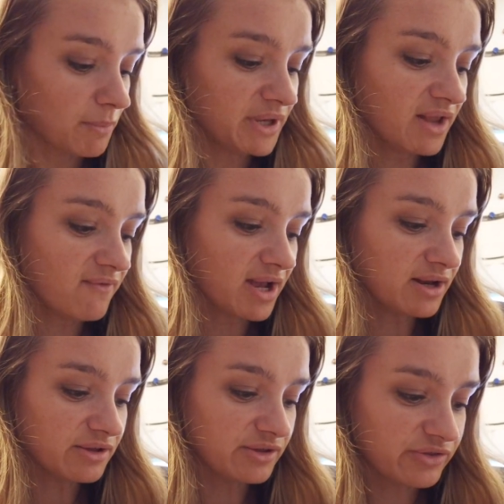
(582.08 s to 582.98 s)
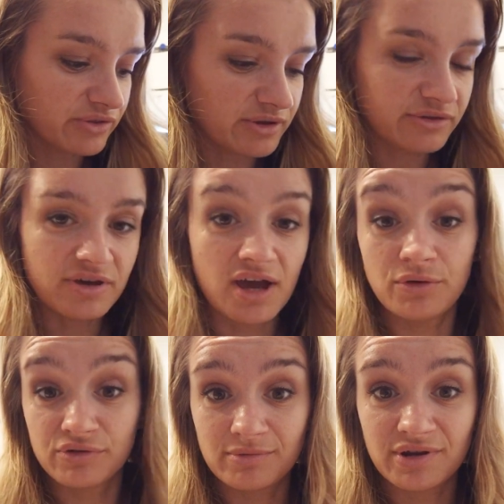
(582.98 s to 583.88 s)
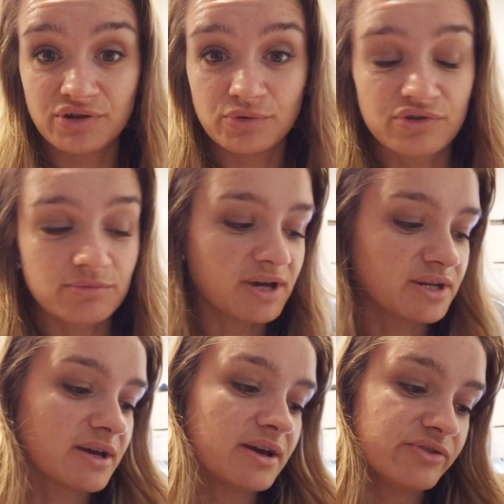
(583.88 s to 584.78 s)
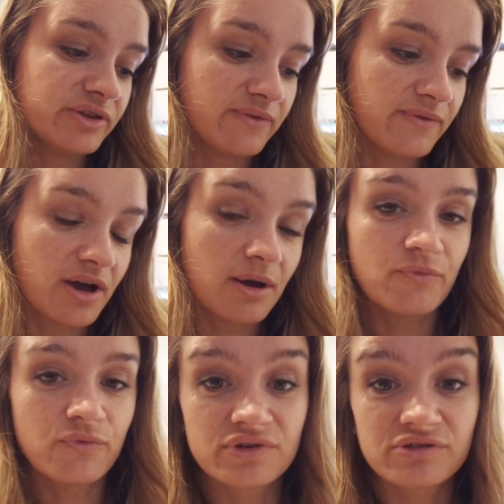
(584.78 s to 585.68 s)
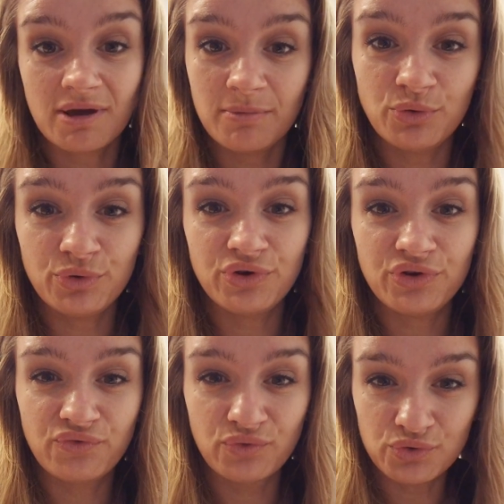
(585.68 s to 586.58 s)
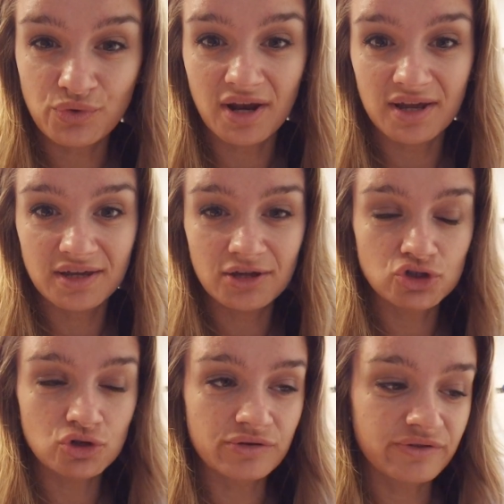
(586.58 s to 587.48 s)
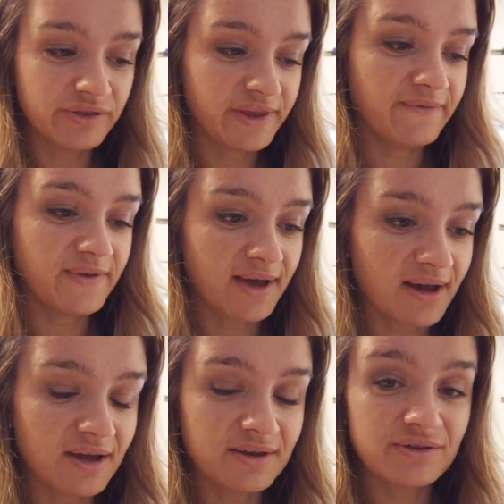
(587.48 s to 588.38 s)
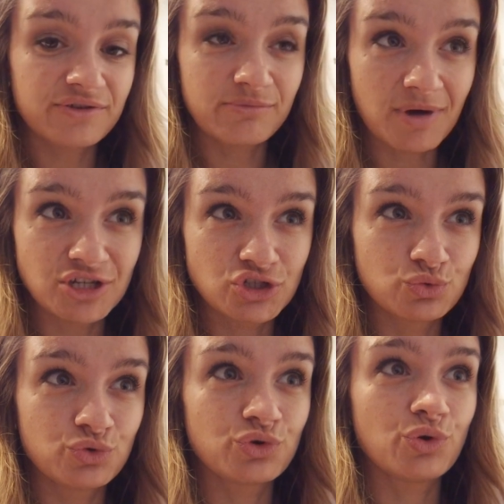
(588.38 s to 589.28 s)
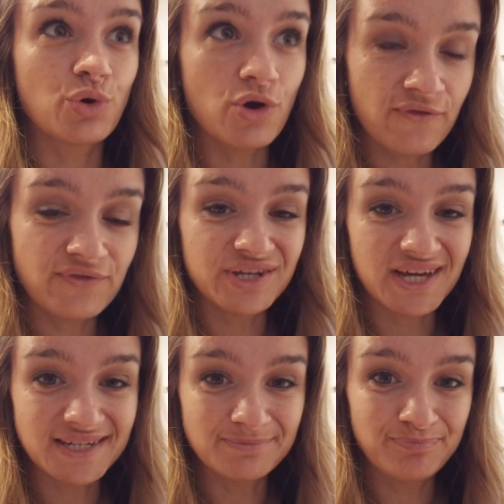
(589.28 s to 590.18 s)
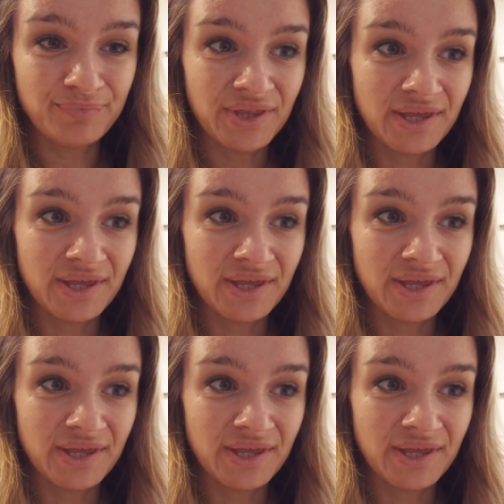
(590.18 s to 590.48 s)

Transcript: Mittlerweile ist es 21.32 Uhr. Wir haben vor zwei Minuten die Fotogalerie geschlossen, die wir gerade zwei Stunden geöffnet hatten.